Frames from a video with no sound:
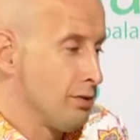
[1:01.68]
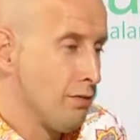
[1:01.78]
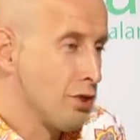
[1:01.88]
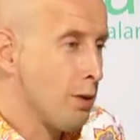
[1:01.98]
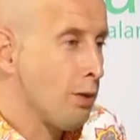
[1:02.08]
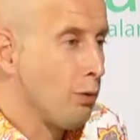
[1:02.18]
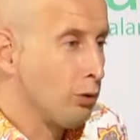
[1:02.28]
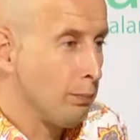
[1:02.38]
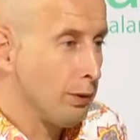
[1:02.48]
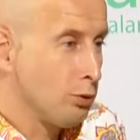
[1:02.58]
совершаем
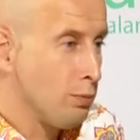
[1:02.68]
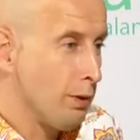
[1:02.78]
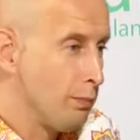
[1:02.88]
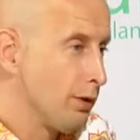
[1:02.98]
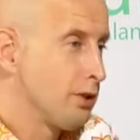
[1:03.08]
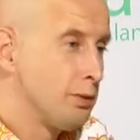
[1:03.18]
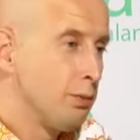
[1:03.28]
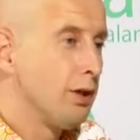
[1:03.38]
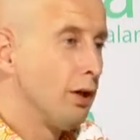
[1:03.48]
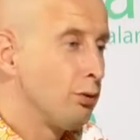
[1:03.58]
какой-то поступок, мы должны
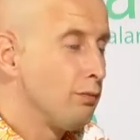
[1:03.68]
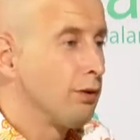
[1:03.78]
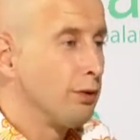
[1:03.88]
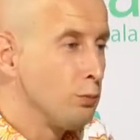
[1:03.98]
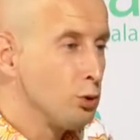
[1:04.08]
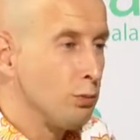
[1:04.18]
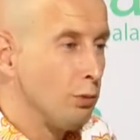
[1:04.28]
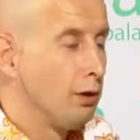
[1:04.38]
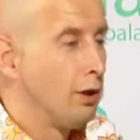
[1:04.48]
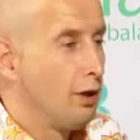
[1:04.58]
быть готовы к тому,
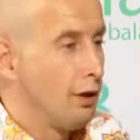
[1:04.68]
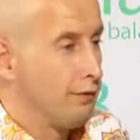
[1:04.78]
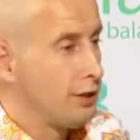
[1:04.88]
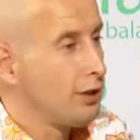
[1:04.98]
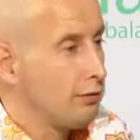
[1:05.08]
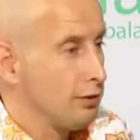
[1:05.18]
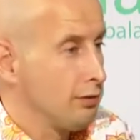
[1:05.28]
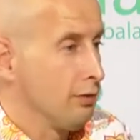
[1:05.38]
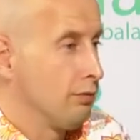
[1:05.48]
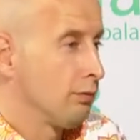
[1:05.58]
чтобы взять
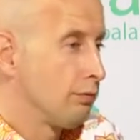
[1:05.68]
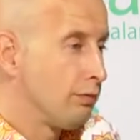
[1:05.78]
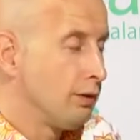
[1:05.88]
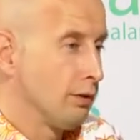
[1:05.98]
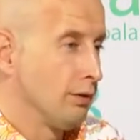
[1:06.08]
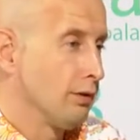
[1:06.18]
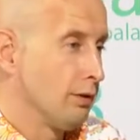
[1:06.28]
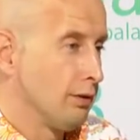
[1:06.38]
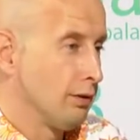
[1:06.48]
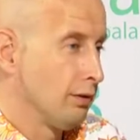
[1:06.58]
ответственность. Вот вы,
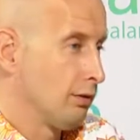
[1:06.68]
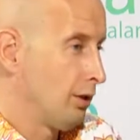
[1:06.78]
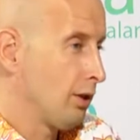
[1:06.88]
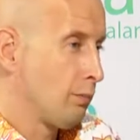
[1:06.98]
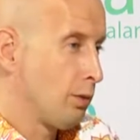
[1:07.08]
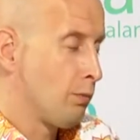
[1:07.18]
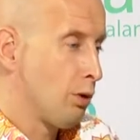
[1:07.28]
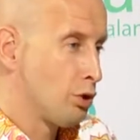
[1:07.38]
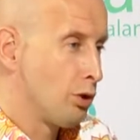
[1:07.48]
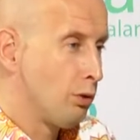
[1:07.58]
э, я так понимаю,
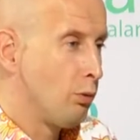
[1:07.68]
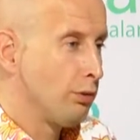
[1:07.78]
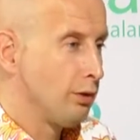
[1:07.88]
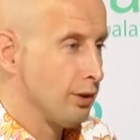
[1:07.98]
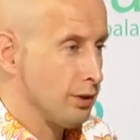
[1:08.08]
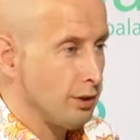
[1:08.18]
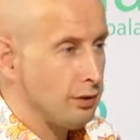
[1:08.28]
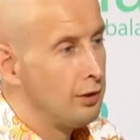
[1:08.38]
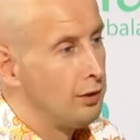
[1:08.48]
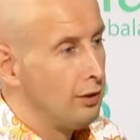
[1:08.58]
4 года назад
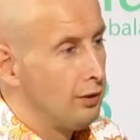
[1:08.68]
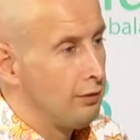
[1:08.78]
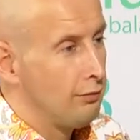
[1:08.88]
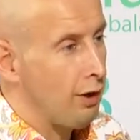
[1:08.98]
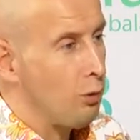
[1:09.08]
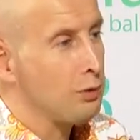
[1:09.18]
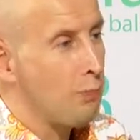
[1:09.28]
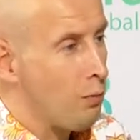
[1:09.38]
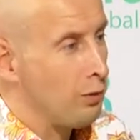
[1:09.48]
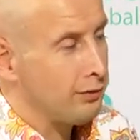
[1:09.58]
угу. в какой-то
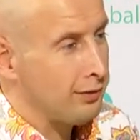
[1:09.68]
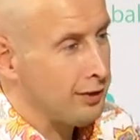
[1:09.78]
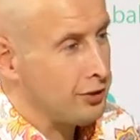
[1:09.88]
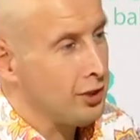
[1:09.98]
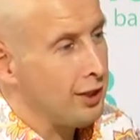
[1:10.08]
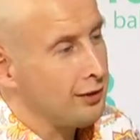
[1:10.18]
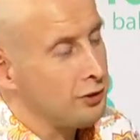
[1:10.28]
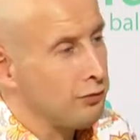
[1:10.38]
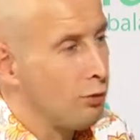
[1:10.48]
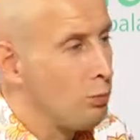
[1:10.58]
момент осознали
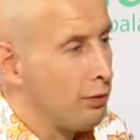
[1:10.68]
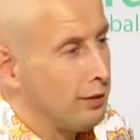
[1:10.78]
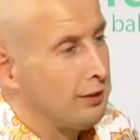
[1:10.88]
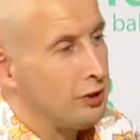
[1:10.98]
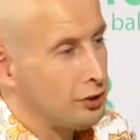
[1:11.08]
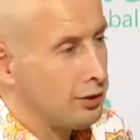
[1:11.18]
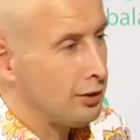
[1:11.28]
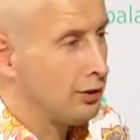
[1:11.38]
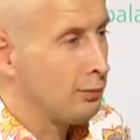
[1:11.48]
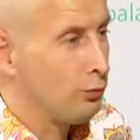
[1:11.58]
свою принадлежность к
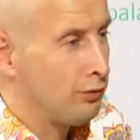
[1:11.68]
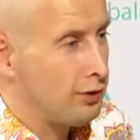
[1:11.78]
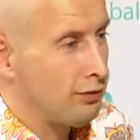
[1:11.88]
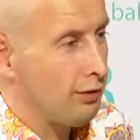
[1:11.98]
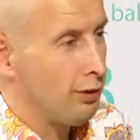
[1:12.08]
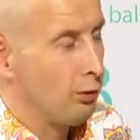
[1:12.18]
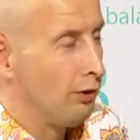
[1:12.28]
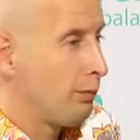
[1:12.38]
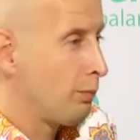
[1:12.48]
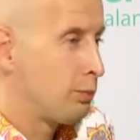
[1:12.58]
этому фестивалю. Или
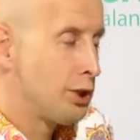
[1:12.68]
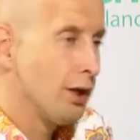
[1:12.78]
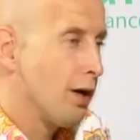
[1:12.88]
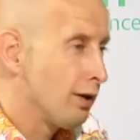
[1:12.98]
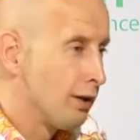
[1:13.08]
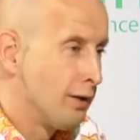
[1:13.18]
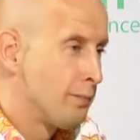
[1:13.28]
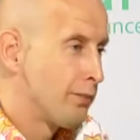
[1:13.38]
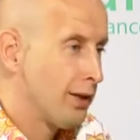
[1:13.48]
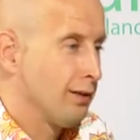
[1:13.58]
вообще как,
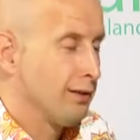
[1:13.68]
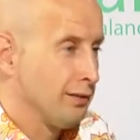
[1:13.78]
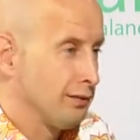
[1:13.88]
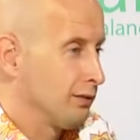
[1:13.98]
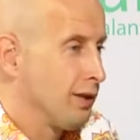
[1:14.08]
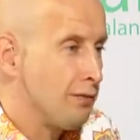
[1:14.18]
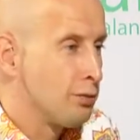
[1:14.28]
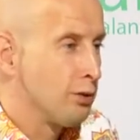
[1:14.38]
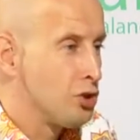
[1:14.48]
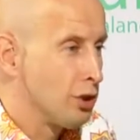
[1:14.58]
э, как
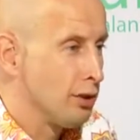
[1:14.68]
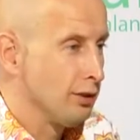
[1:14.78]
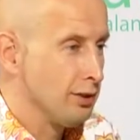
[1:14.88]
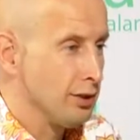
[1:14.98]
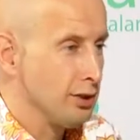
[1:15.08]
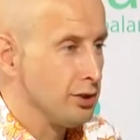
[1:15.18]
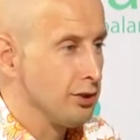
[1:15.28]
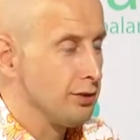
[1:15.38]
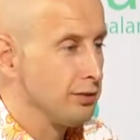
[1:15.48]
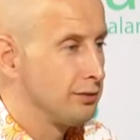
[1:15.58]
все начиналось? Расскажите.